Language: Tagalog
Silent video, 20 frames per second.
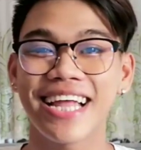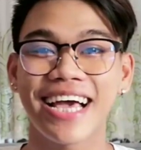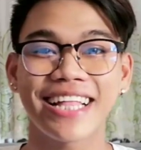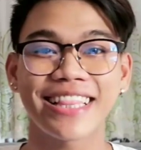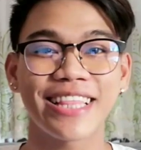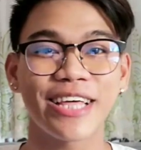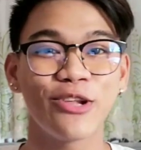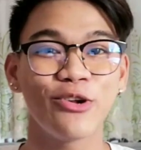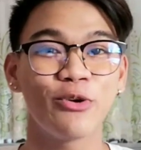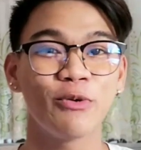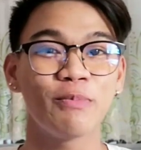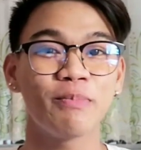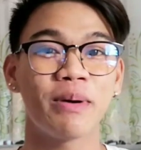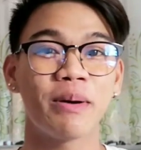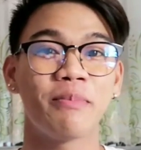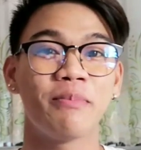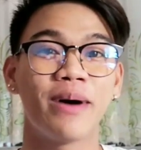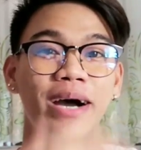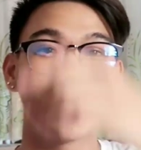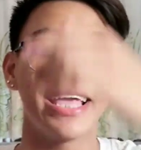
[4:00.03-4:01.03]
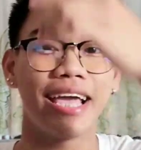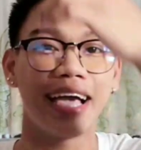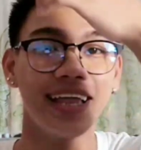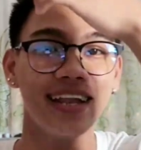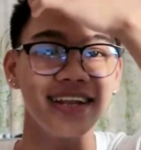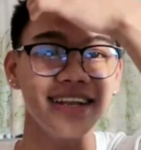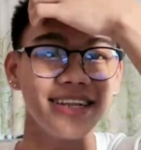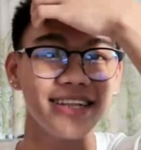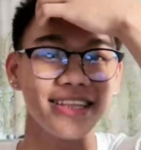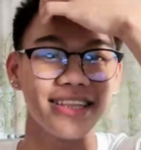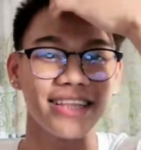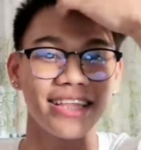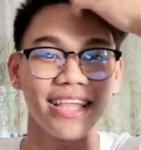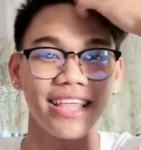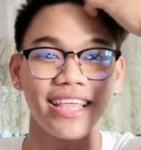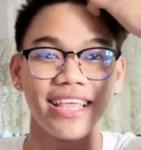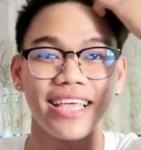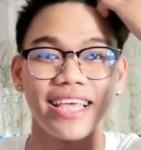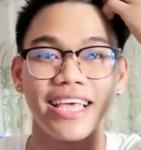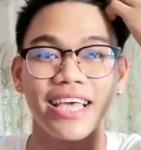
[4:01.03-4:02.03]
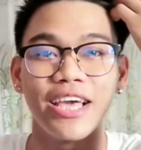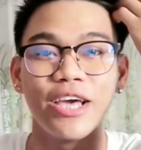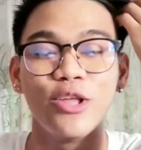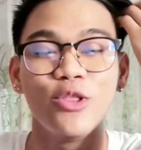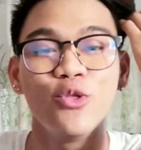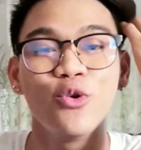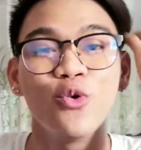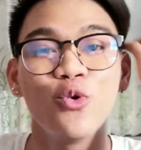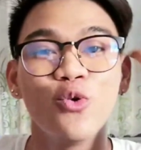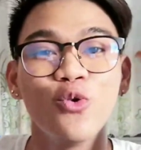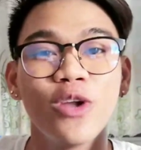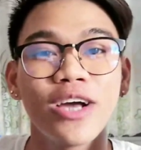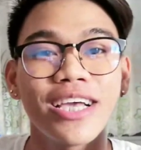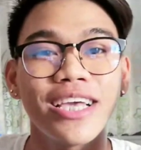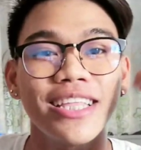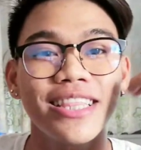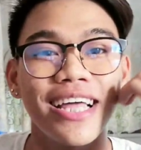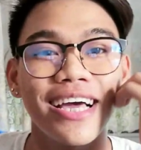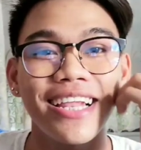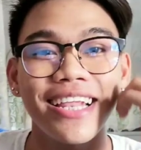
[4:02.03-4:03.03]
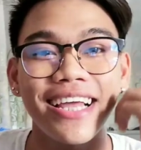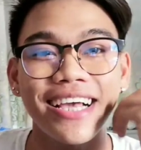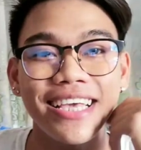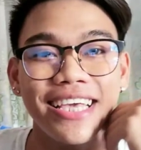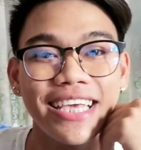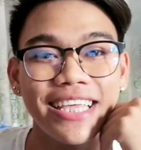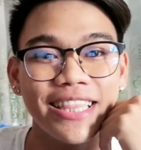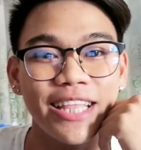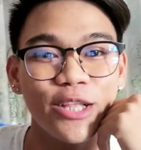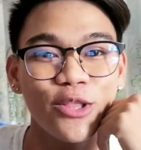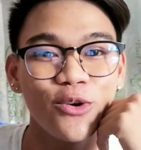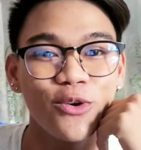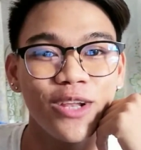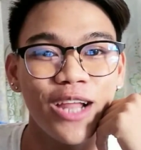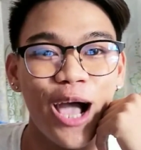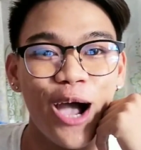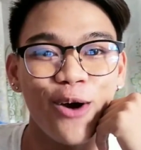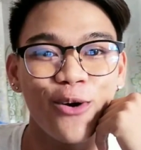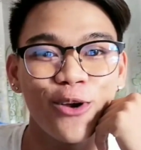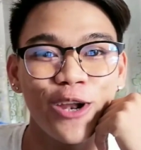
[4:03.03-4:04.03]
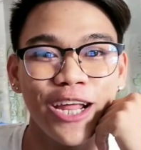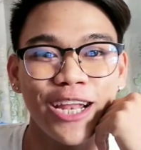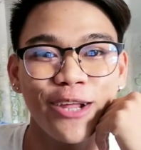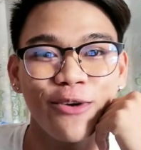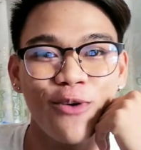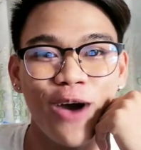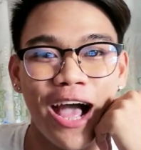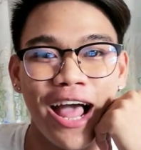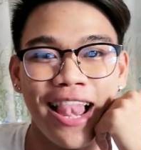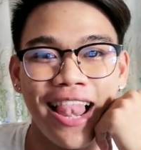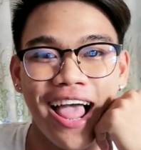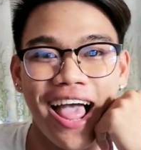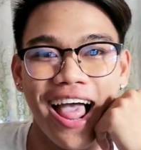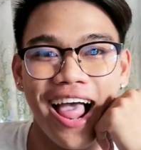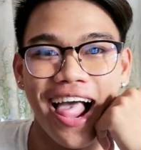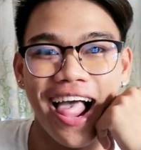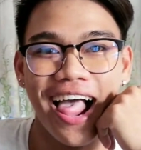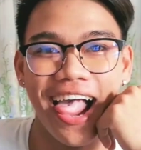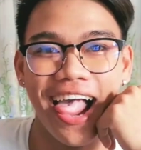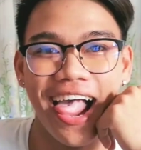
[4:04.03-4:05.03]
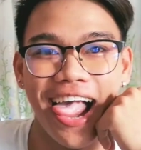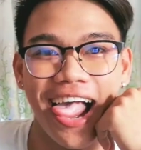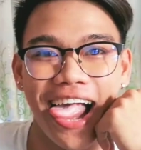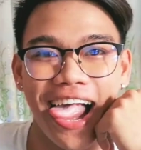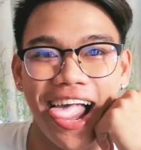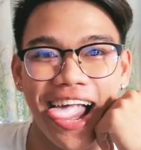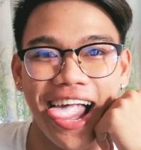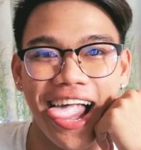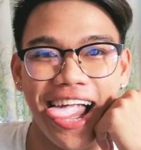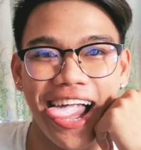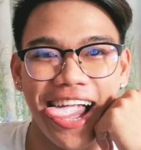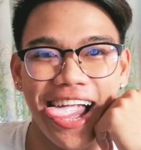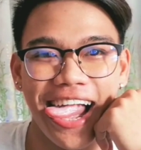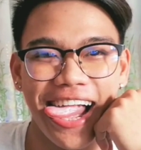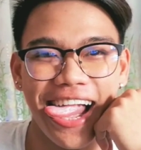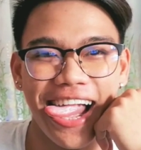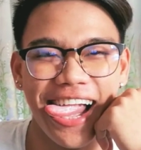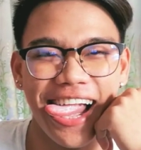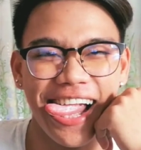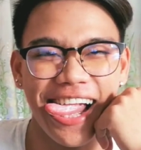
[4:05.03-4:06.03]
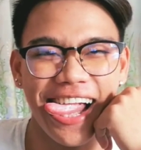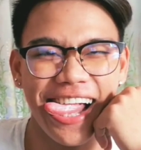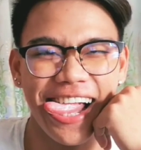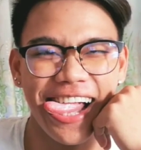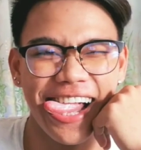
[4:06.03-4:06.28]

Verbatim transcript: tinatanong pa ba yan? Nung una kitang nakita, doon na ako naniwala. Kilig, kilig.